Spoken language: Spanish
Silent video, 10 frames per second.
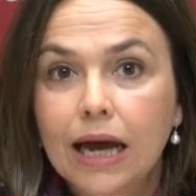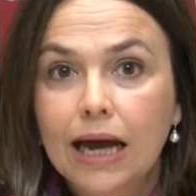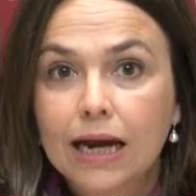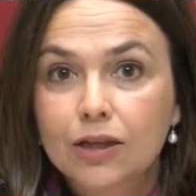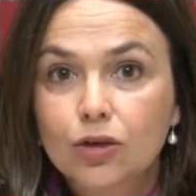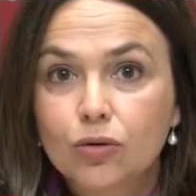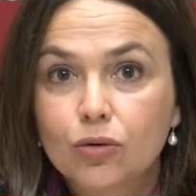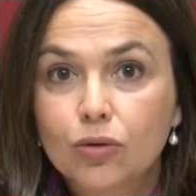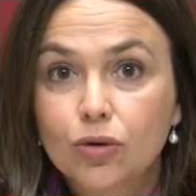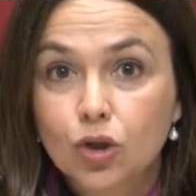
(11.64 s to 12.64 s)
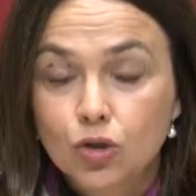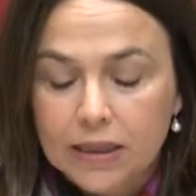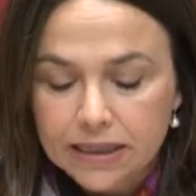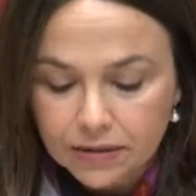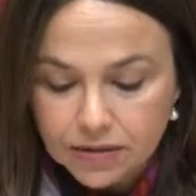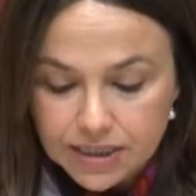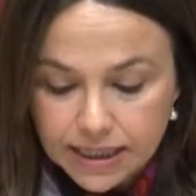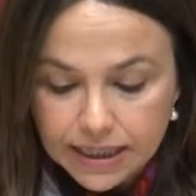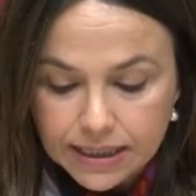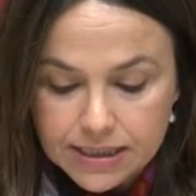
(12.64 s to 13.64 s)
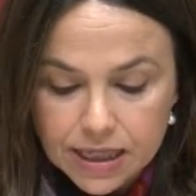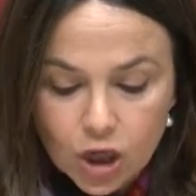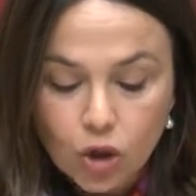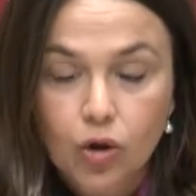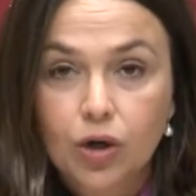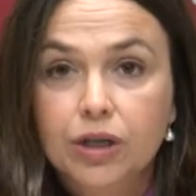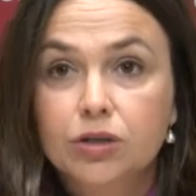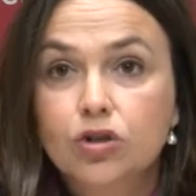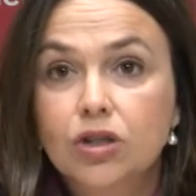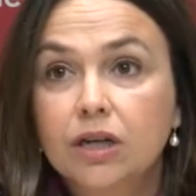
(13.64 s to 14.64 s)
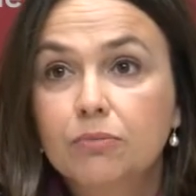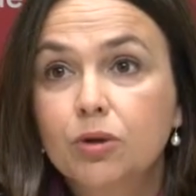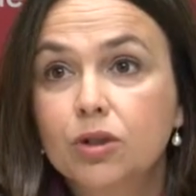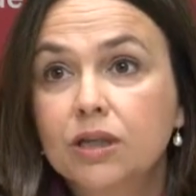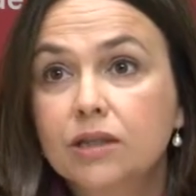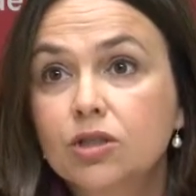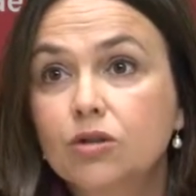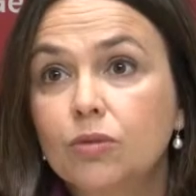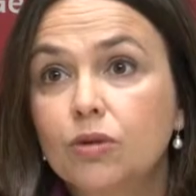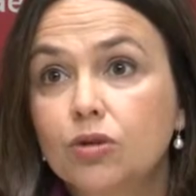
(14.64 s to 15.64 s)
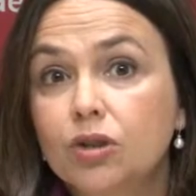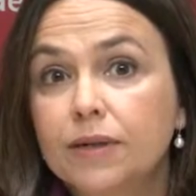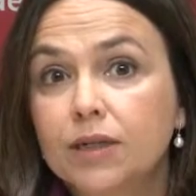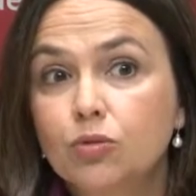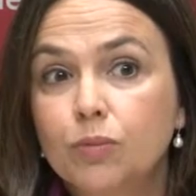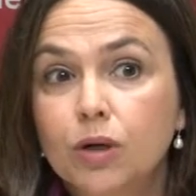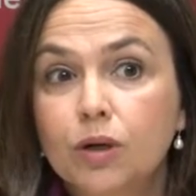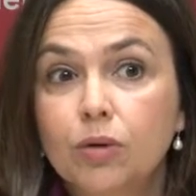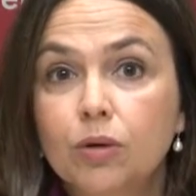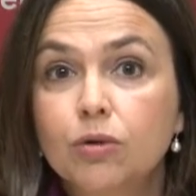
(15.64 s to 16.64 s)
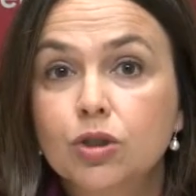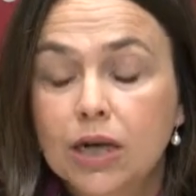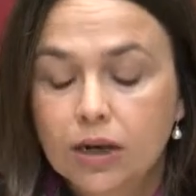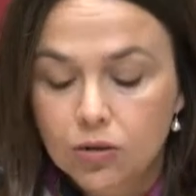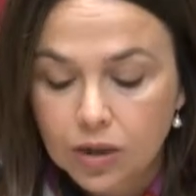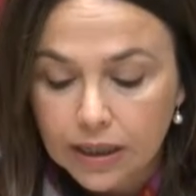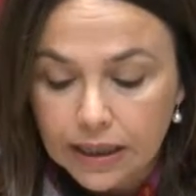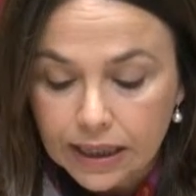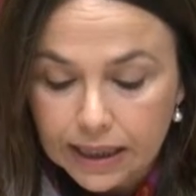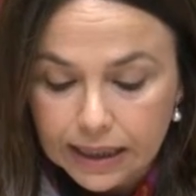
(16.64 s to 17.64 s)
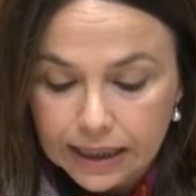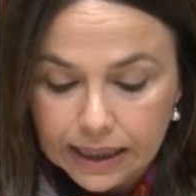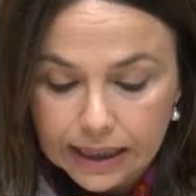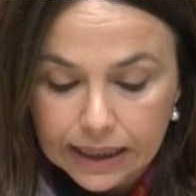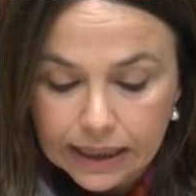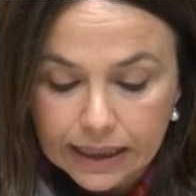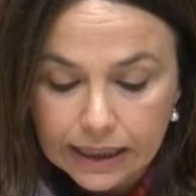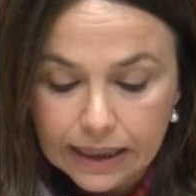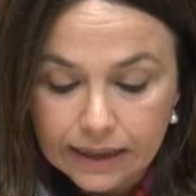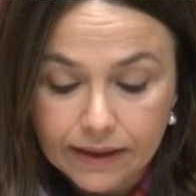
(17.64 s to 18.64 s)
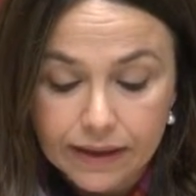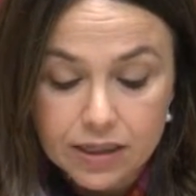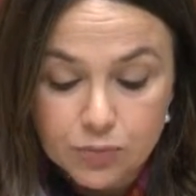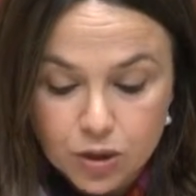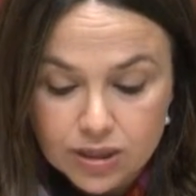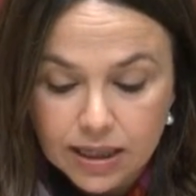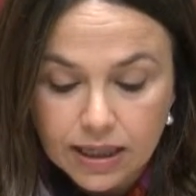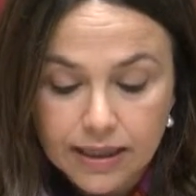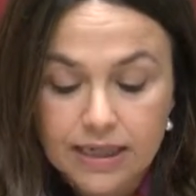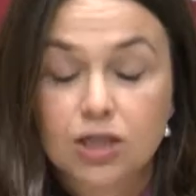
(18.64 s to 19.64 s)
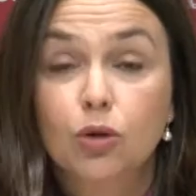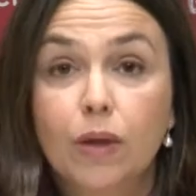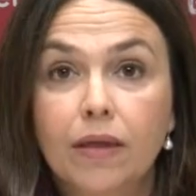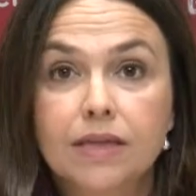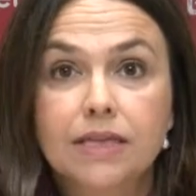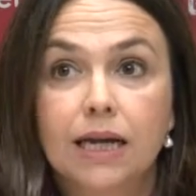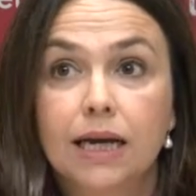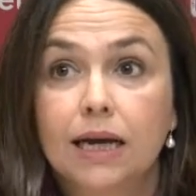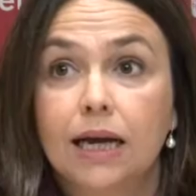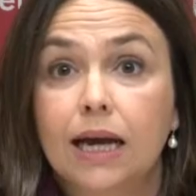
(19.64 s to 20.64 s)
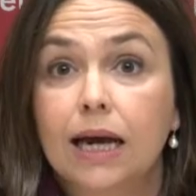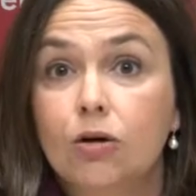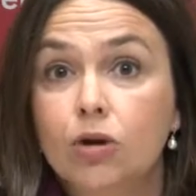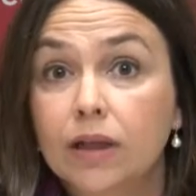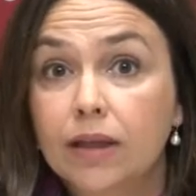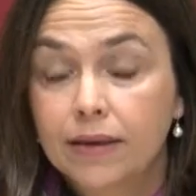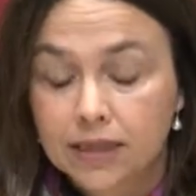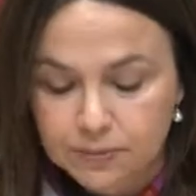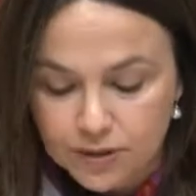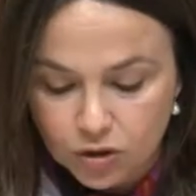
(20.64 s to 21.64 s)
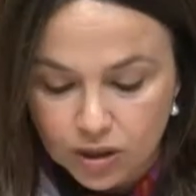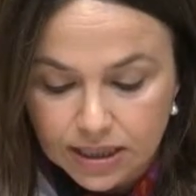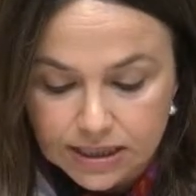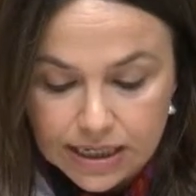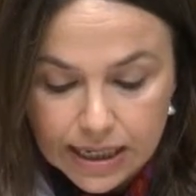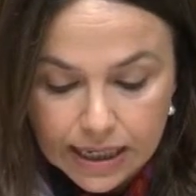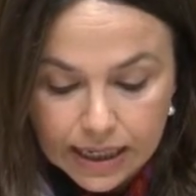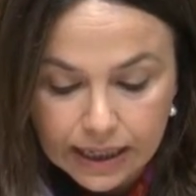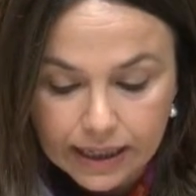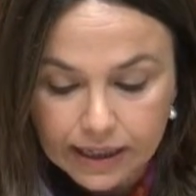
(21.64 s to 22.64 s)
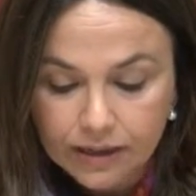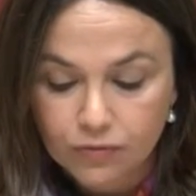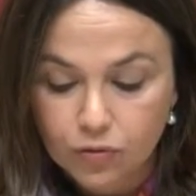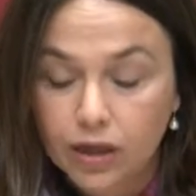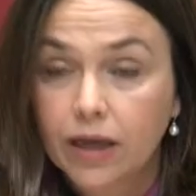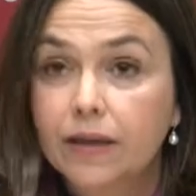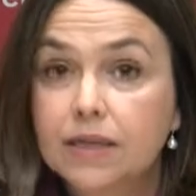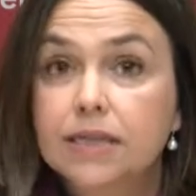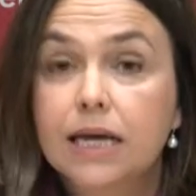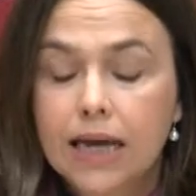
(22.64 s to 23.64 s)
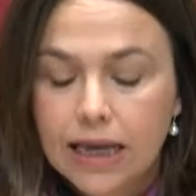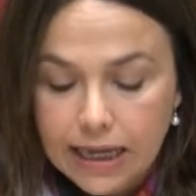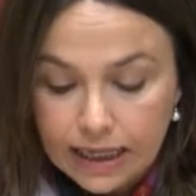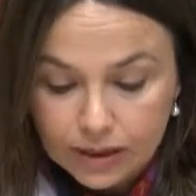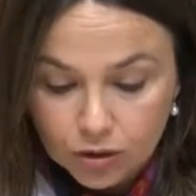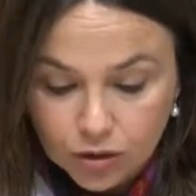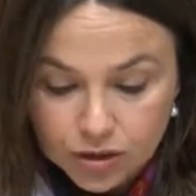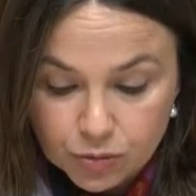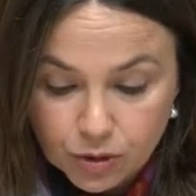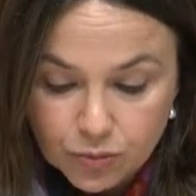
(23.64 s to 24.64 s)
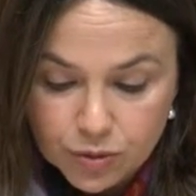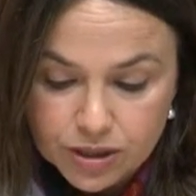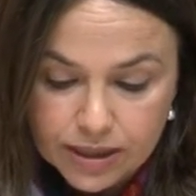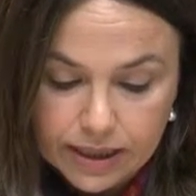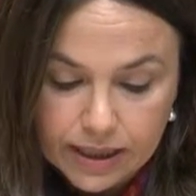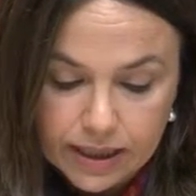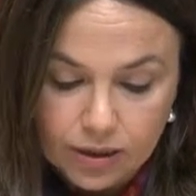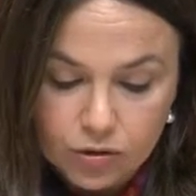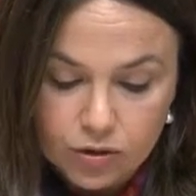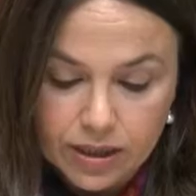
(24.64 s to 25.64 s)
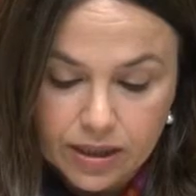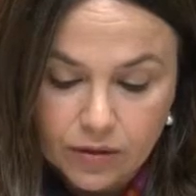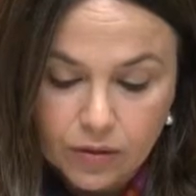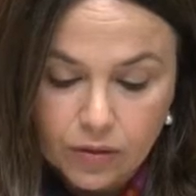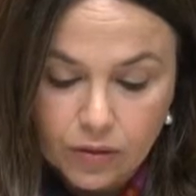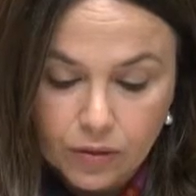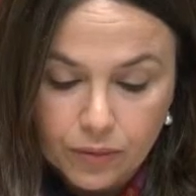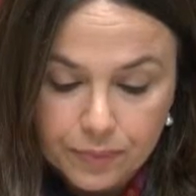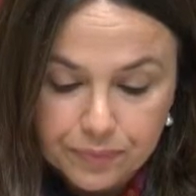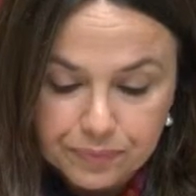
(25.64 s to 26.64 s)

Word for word: al año 2016 con retos tan importantes como los que van a suponer bueno pues la acogida y, dar respuesta de las ciudades a la, acogida de las personas eh, refugiadas entonces bueno pues eh, el contenido